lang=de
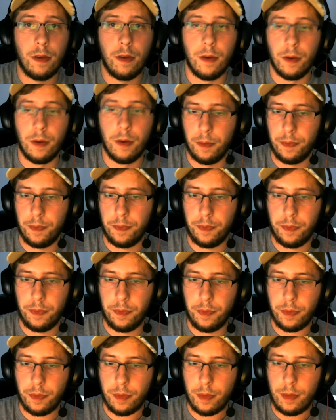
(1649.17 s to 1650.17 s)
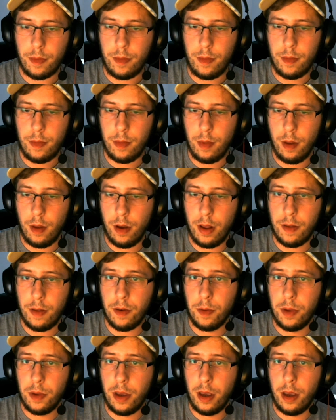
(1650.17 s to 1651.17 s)
So. Jetzt
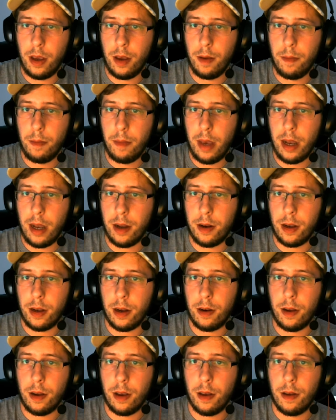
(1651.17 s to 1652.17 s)
kommt die Mega-Taktik.